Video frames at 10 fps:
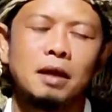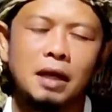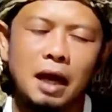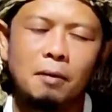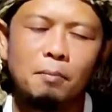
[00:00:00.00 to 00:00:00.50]

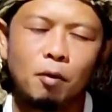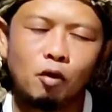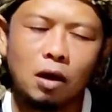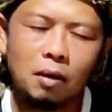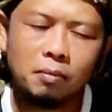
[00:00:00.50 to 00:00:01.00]
dengan
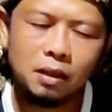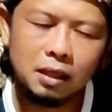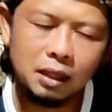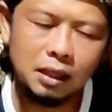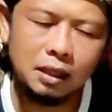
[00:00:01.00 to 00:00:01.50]
program
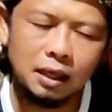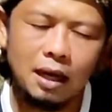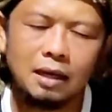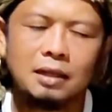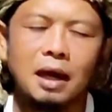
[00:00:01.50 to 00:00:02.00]
ini,
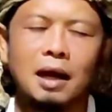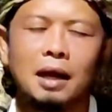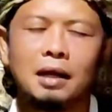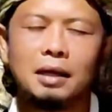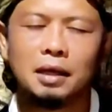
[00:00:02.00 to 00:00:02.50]
dengan
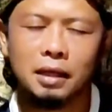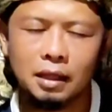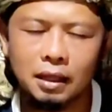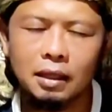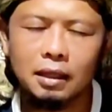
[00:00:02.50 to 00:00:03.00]
cara
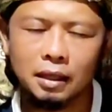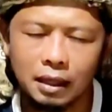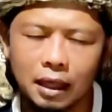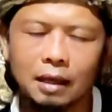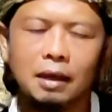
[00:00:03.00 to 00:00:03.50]
ini,
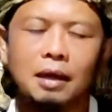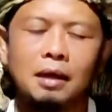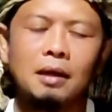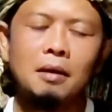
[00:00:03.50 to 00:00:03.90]
dengan